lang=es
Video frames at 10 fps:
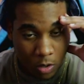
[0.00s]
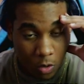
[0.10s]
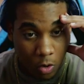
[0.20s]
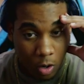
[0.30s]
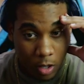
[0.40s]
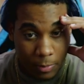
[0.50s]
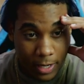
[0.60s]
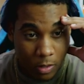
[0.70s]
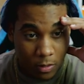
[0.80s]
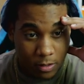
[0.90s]
Ojo, y
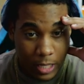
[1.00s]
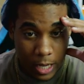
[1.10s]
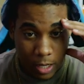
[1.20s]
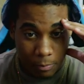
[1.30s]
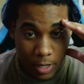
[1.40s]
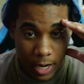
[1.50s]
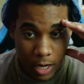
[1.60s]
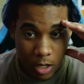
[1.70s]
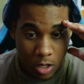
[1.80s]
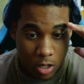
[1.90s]
mira dónde está
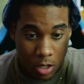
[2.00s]
Mira